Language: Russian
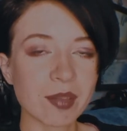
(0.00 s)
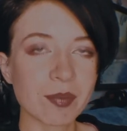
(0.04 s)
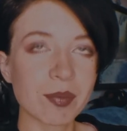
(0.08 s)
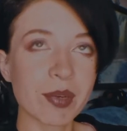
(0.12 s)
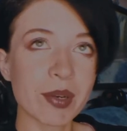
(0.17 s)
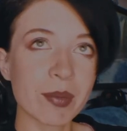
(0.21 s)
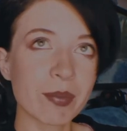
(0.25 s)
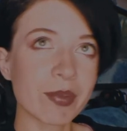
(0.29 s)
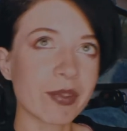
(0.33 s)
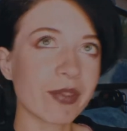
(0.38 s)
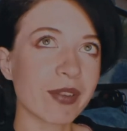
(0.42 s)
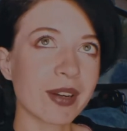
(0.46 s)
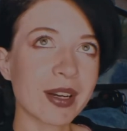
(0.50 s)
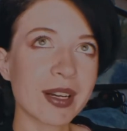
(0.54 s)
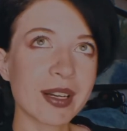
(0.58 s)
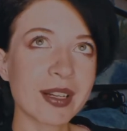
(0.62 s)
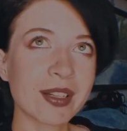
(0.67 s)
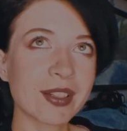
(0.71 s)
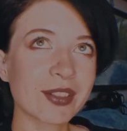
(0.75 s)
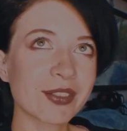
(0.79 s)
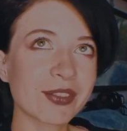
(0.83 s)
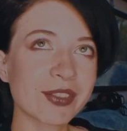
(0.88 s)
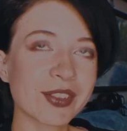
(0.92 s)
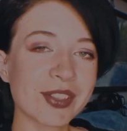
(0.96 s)

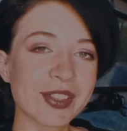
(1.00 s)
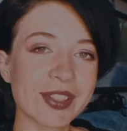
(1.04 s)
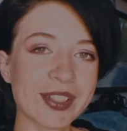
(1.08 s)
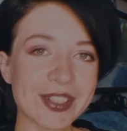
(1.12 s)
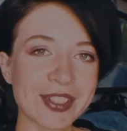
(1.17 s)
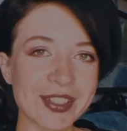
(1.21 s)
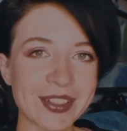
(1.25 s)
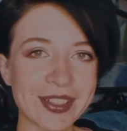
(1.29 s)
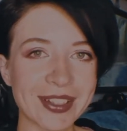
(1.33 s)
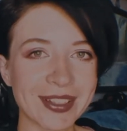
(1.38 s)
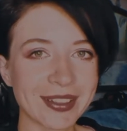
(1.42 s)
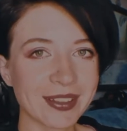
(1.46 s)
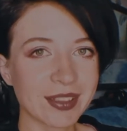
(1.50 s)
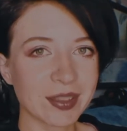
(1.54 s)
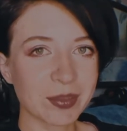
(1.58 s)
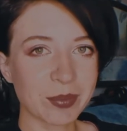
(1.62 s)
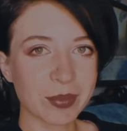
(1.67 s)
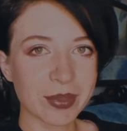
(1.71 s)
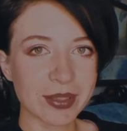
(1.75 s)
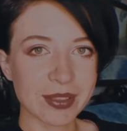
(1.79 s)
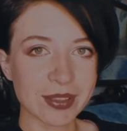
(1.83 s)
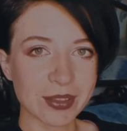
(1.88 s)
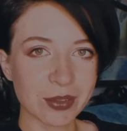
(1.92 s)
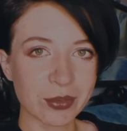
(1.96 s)
пребываю в
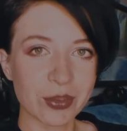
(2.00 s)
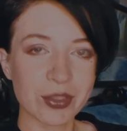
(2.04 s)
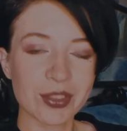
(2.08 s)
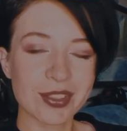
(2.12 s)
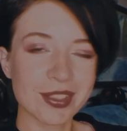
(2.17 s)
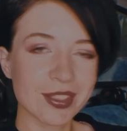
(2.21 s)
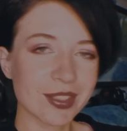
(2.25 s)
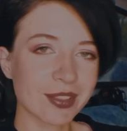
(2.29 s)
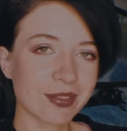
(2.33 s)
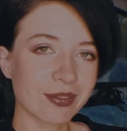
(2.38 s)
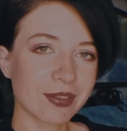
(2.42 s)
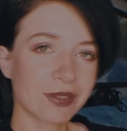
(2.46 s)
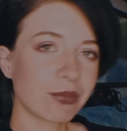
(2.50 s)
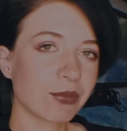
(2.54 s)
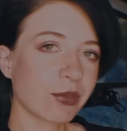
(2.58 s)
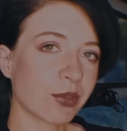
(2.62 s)
долгожданном одиночестве,